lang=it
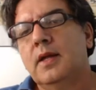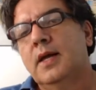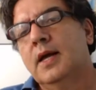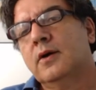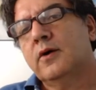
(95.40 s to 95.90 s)

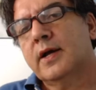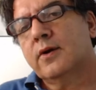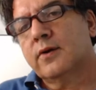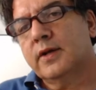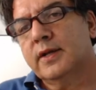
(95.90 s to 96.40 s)

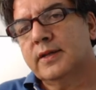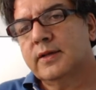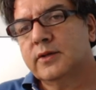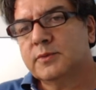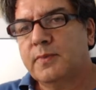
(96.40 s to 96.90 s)
Ancora Corriere
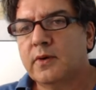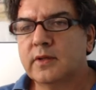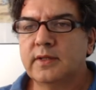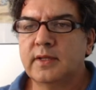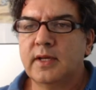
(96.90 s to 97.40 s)
dello
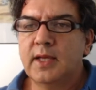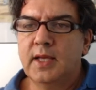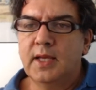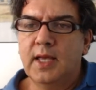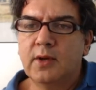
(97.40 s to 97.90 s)
Sport
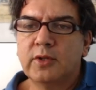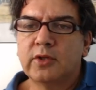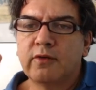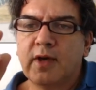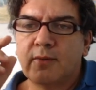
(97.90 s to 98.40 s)
e qui
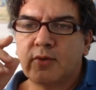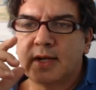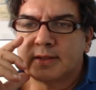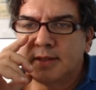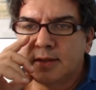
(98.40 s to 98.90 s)
troviamo
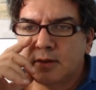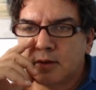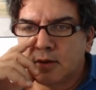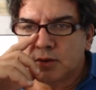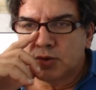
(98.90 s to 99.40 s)
un
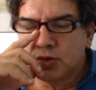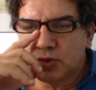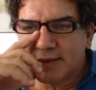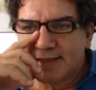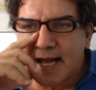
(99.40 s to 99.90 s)
articolo
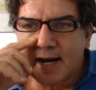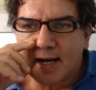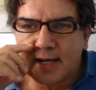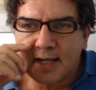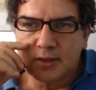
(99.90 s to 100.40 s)
su
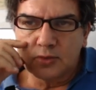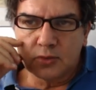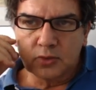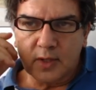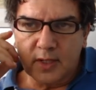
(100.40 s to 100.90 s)
Sarri e
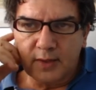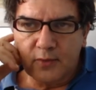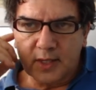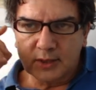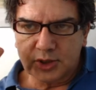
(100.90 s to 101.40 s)
sul suo
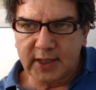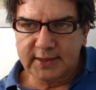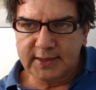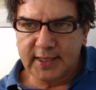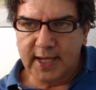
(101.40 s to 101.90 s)
arrivo al
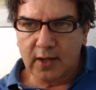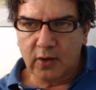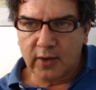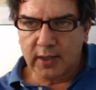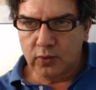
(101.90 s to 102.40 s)
Chelsea che è
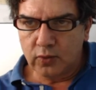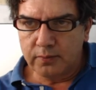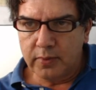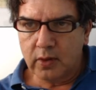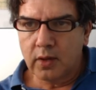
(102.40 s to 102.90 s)
ancora in
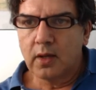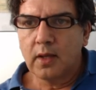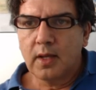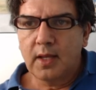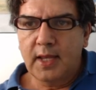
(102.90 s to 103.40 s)
dubbio
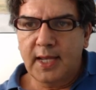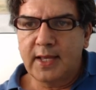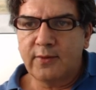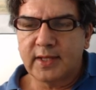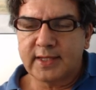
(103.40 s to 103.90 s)

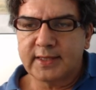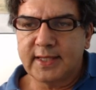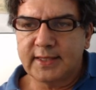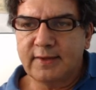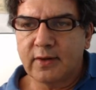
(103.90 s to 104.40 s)
ed è una
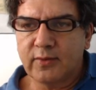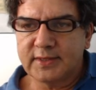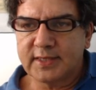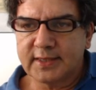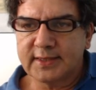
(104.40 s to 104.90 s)
trattativa
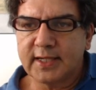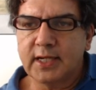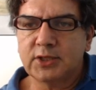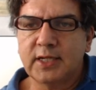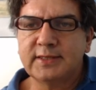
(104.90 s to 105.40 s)
questa tra
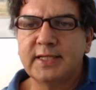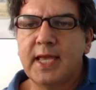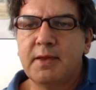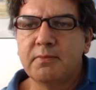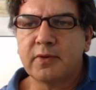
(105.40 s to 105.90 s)
Sarri e il Chelsea
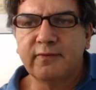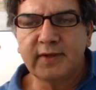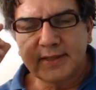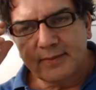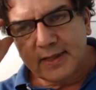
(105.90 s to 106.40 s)
che
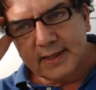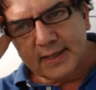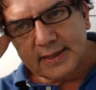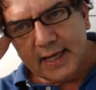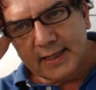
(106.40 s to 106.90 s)

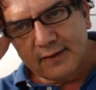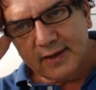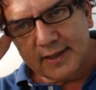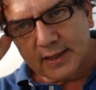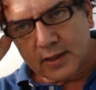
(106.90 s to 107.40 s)
improvvisamente è
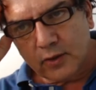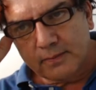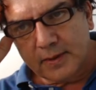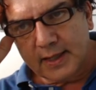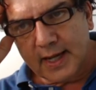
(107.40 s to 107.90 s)
diventata
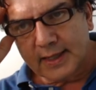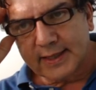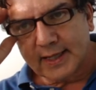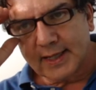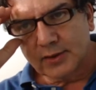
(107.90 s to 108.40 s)

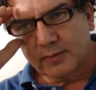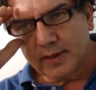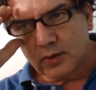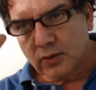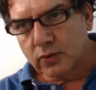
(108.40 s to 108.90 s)
complicata, era dato
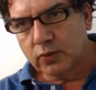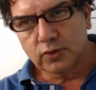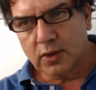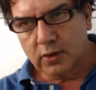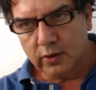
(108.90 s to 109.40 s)
per
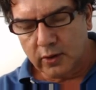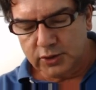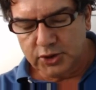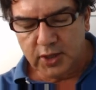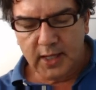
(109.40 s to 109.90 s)
concluso ancora oggi